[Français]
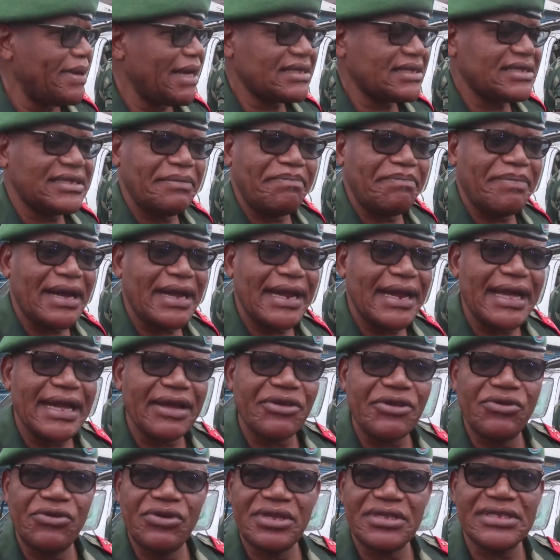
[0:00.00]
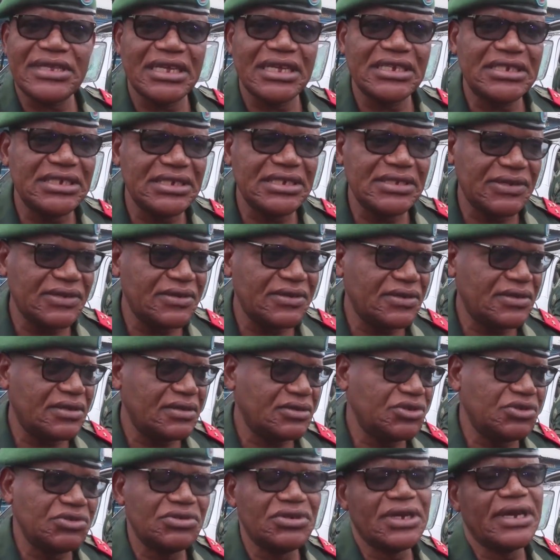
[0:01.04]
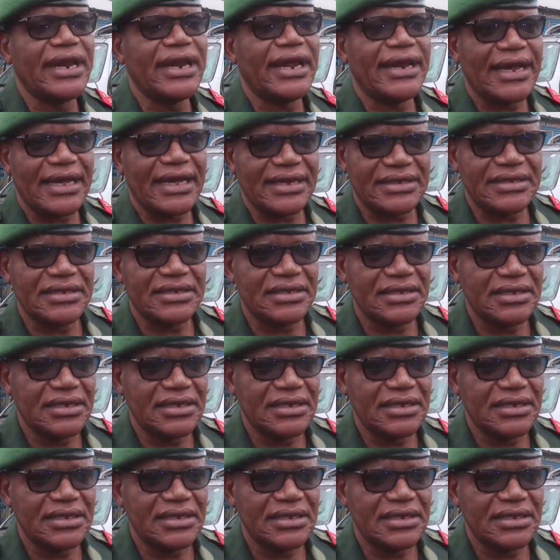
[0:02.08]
par-ci par-là qu'il s'agit d'une grenade.